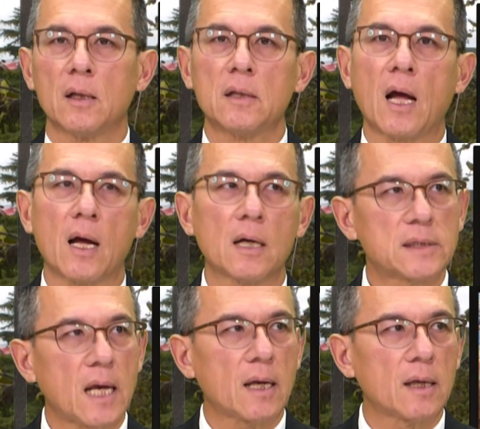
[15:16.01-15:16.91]
那
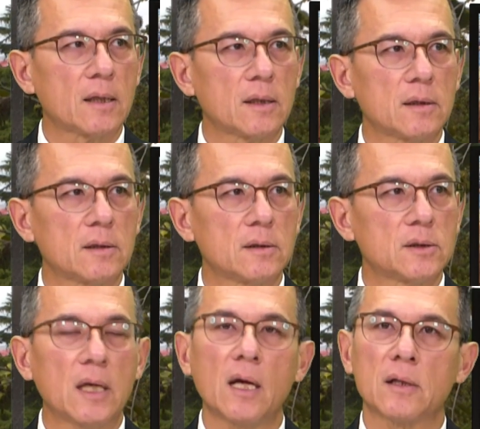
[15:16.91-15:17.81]
在
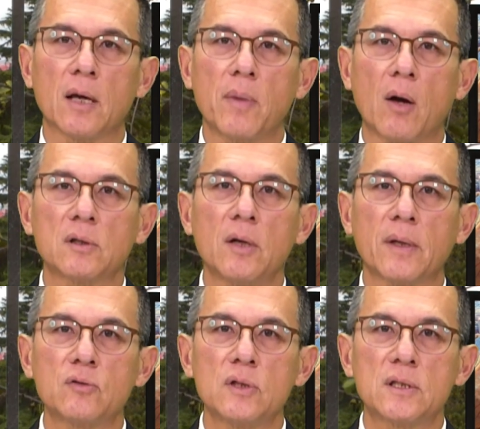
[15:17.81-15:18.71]
前两年吧，我特
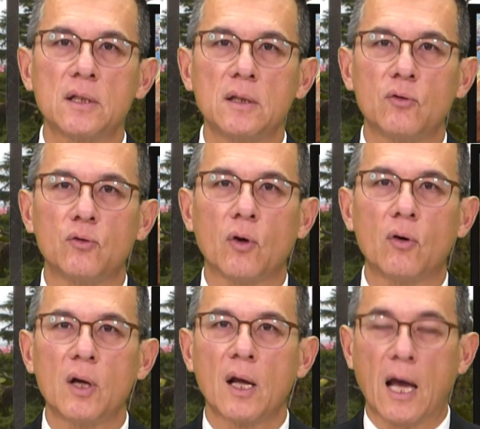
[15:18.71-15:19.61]
别去悉尼旅
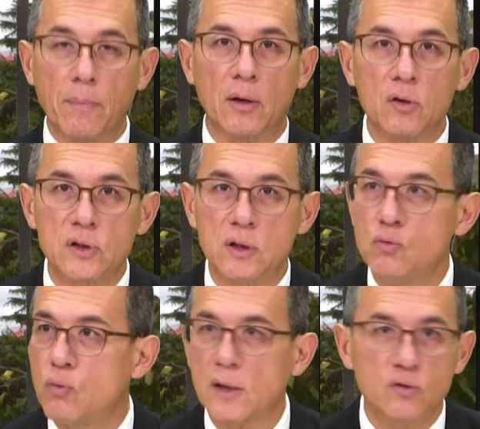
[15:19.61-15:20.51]
游，还跑到植
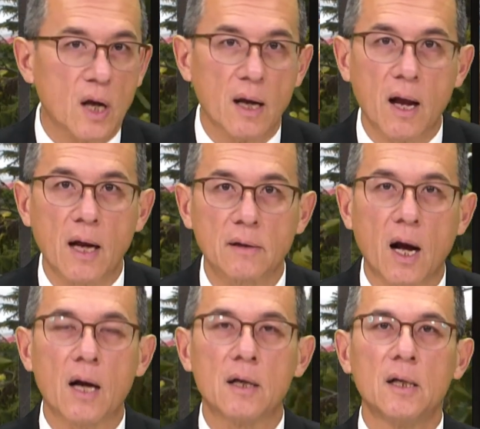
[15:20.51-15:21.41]
物湾去看看
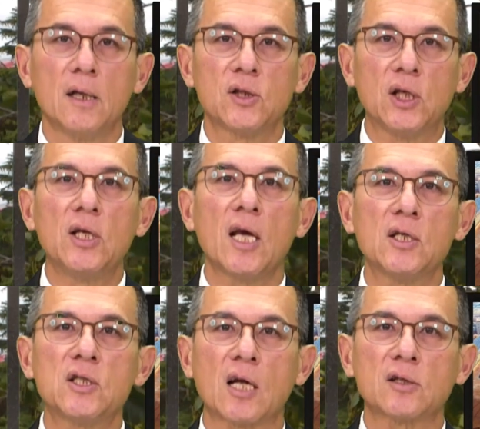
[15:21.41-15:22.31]
啊，体验
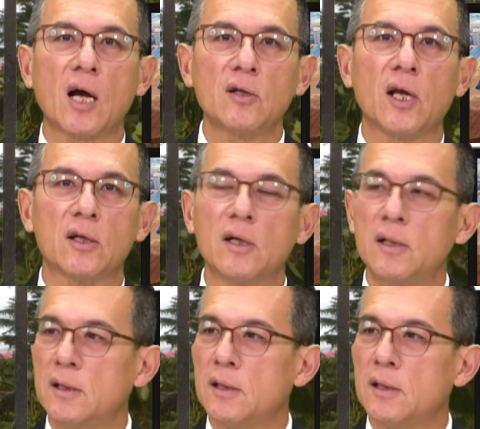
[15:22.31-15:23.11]
一下当年呢。